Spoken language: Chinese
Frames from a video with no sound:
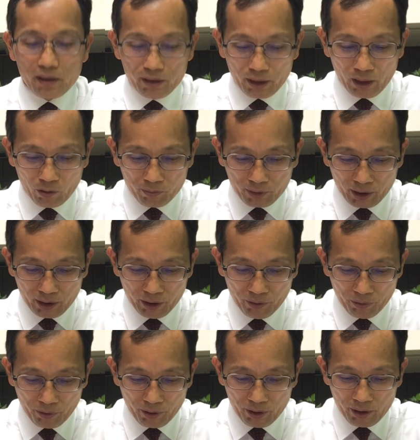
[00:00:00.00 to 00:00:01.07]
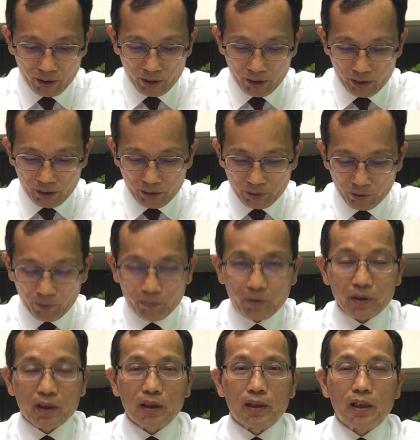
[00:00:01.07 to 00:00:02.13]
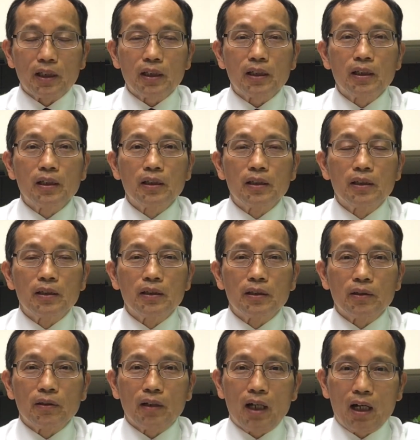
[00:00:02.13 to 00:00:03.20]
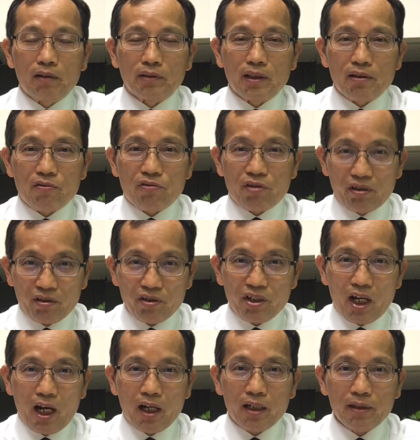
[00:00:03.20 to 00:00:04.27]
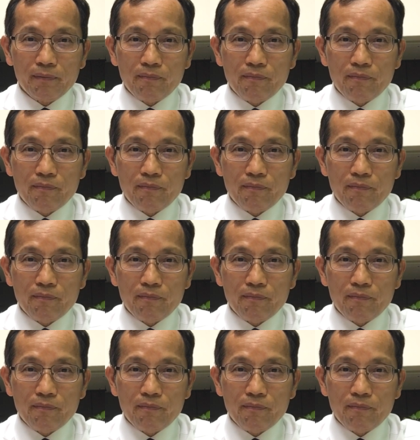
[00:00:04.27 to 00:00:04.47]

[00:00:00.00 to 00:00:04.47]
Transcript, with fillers: 那我们的儿女就不可能有好的成长。